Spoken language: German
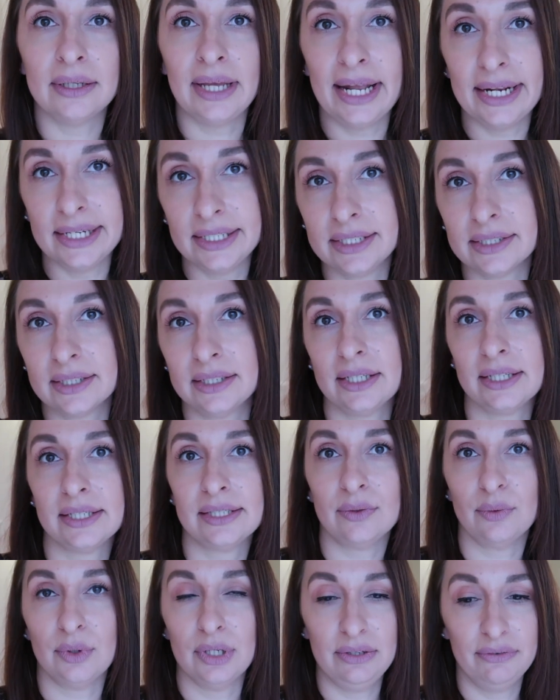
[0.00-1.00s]
Eltern
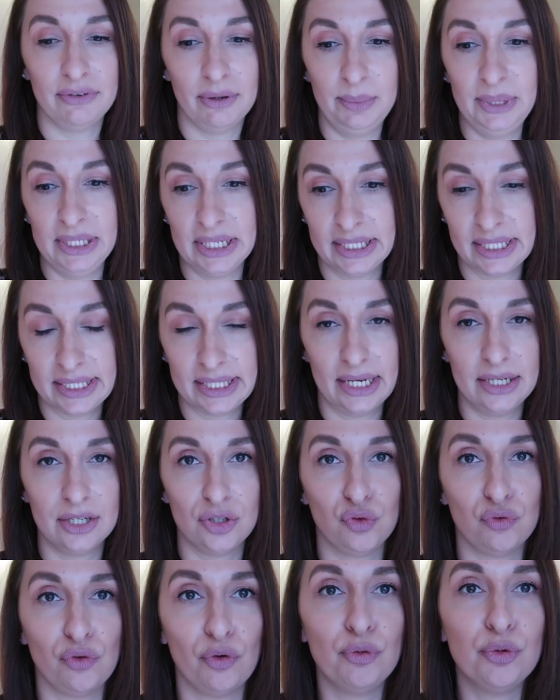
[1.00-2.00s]
das oder die Familien das
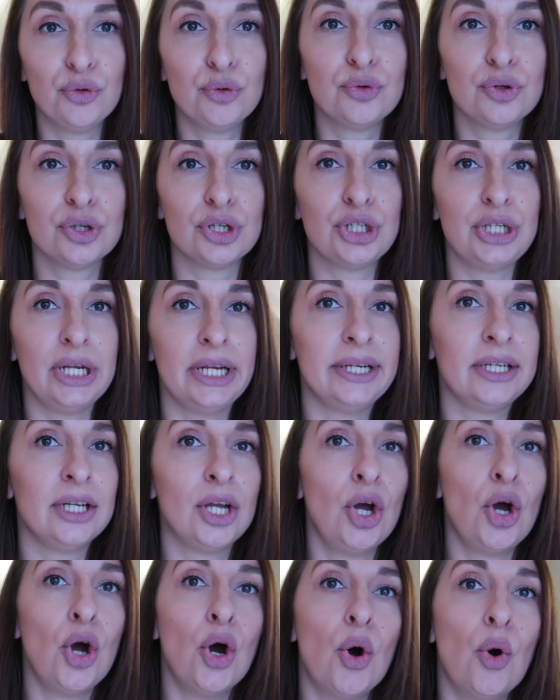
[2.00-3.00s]
alles zur Verfügung gestellt
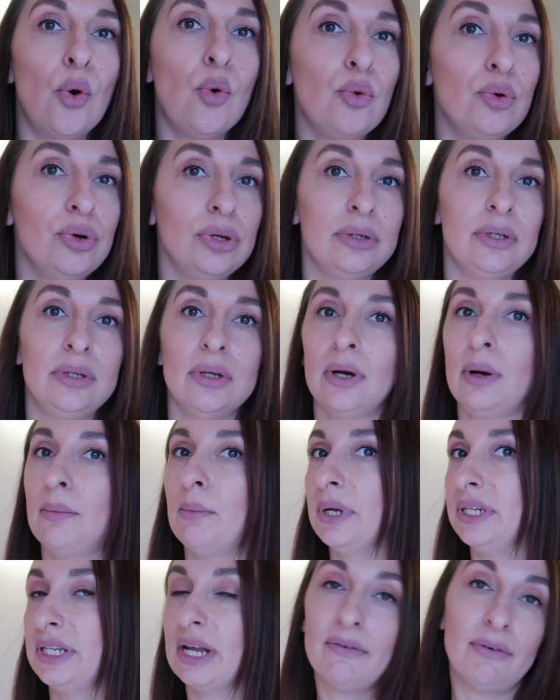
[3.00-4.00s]
und äh,
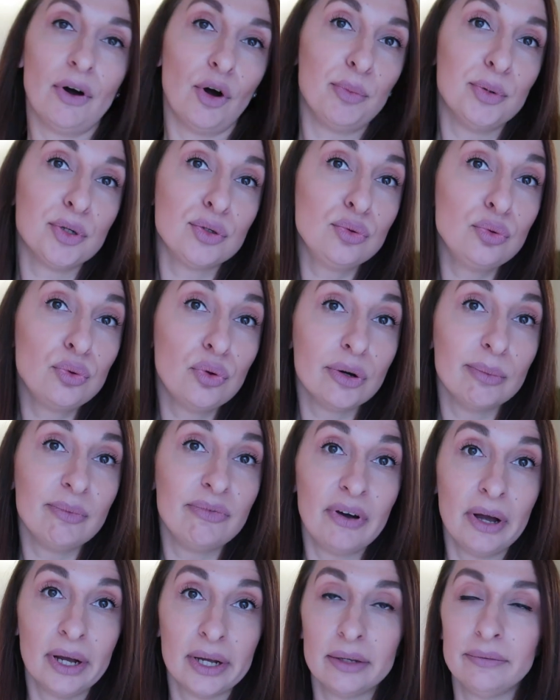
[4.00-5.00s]
man darf auch Besuch
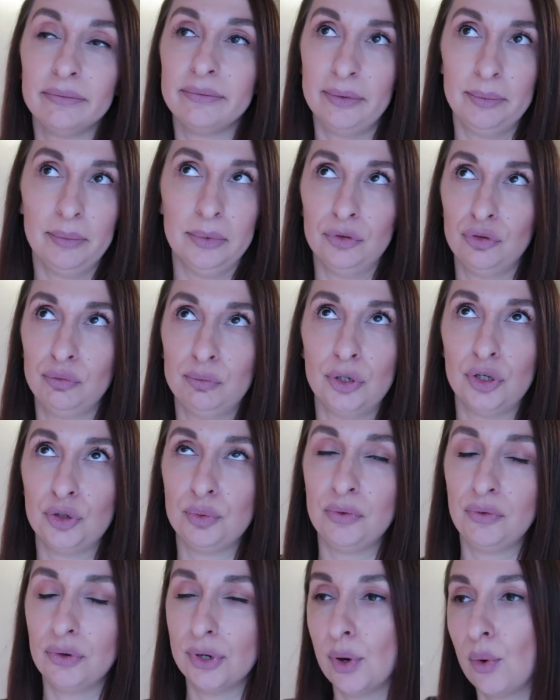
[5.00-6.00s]
empfangen, wenn man zum
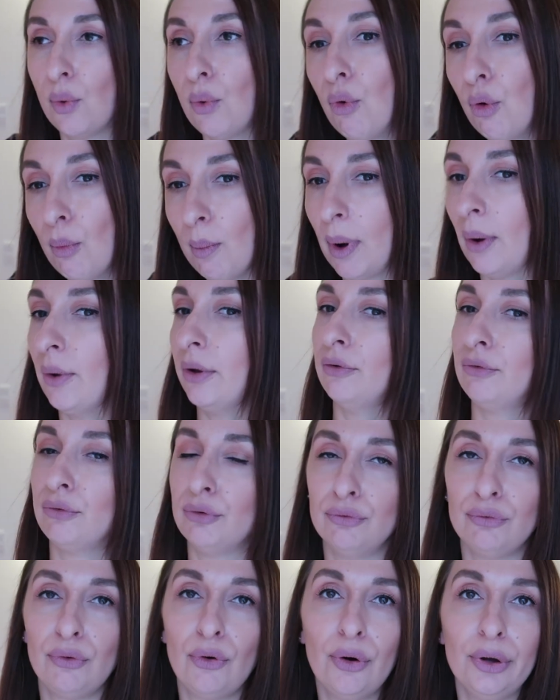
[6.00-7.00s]
Beispiel von der Oma oder
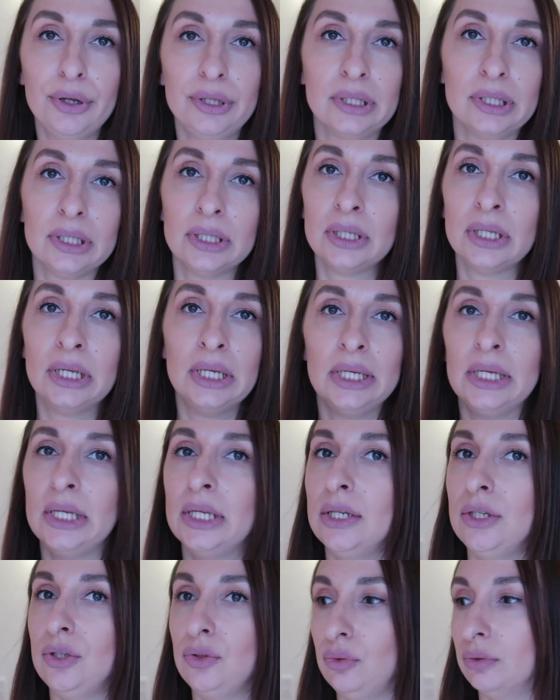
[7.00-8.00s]
von Freunden,
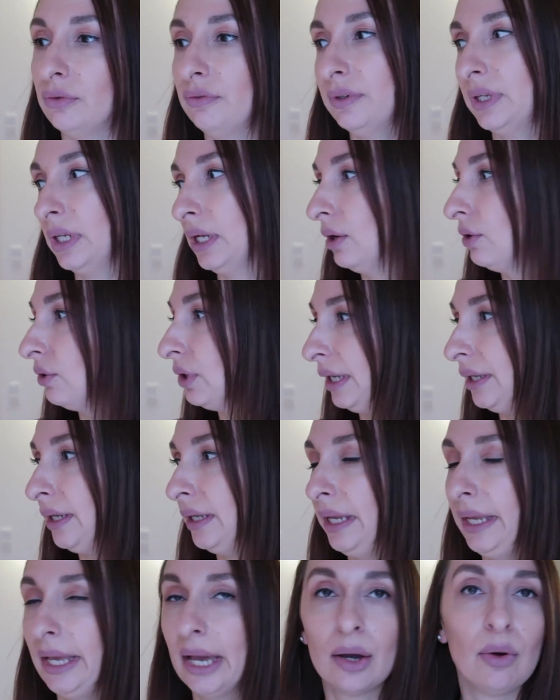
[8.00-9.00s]
die dürfen dann auch
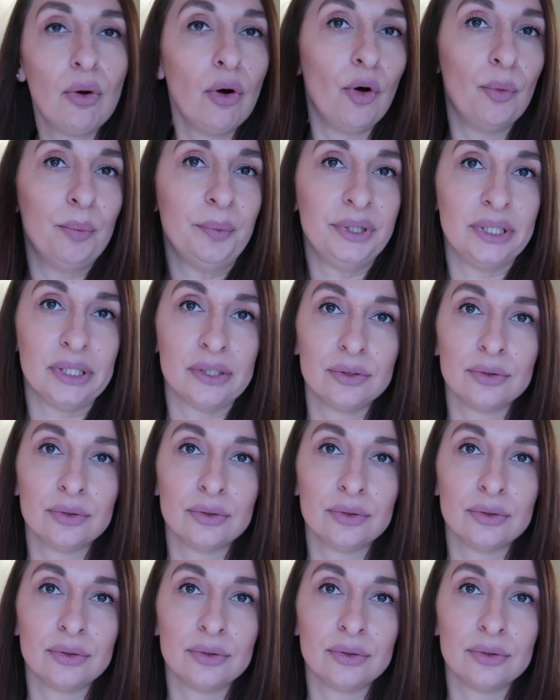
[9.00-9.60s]
herkommen.